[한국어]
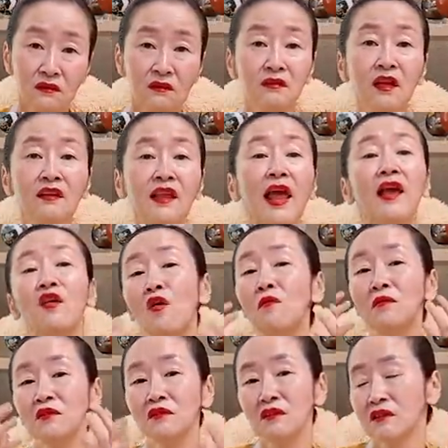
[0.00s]
근데 내
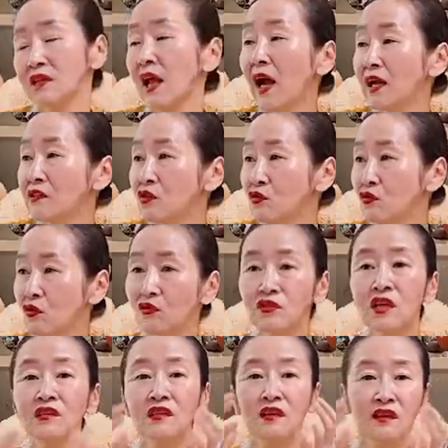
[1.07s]
염원은 그 세 가지로
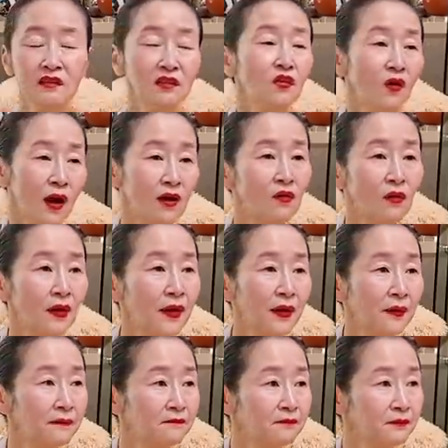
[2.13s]
영체님께 들어간
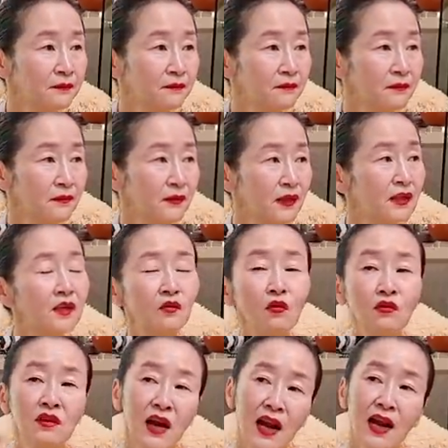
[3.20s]
거예요.
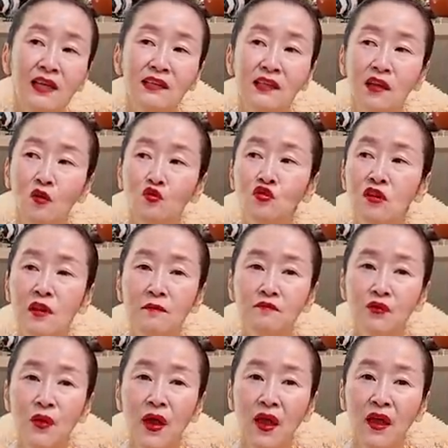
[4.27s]
그리고 그 알라딘의
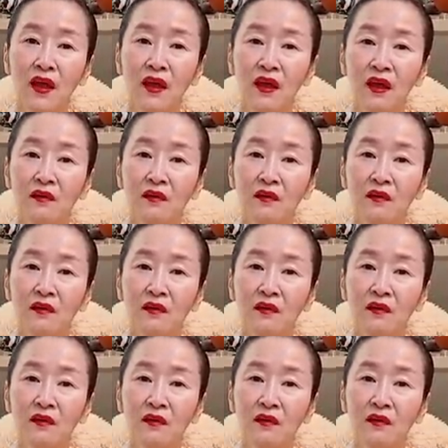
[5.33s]
요술램프에